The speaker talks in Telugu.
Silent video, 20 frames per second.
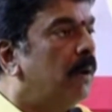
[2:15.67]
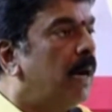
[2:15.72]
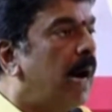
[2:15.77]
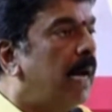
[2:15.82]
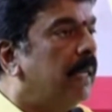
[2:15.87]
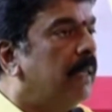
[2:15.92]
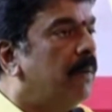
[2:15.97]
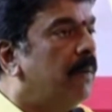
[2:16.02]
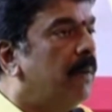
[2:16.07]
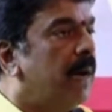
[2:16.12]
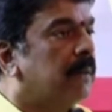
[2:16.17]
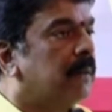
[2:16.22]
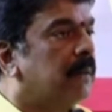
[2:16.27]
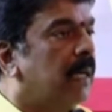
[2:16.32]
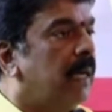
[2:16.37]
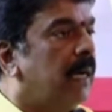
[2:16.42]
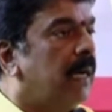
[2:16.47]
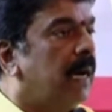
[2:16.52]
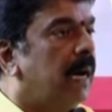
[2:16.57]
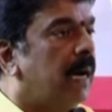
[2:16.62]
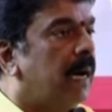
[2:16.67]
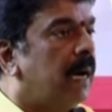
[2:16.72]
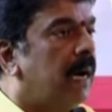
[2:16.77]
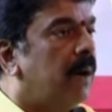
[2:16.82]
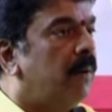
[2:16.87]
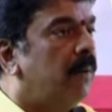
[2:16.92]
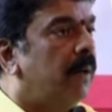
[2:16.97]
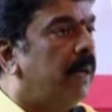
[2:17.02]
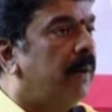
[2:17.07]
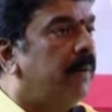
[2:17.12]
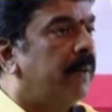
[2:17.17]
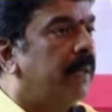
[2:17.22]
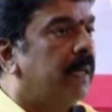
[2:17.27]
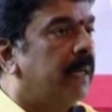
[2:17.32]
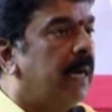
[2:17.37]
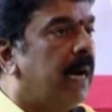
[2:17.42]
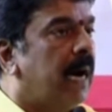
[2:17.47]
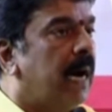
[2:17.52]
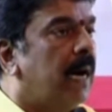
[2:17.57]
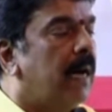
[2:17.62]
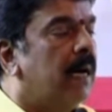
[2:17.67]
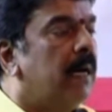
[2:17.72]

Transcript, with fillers: ఆదివాసులకు అండగా ఉండే విధంగా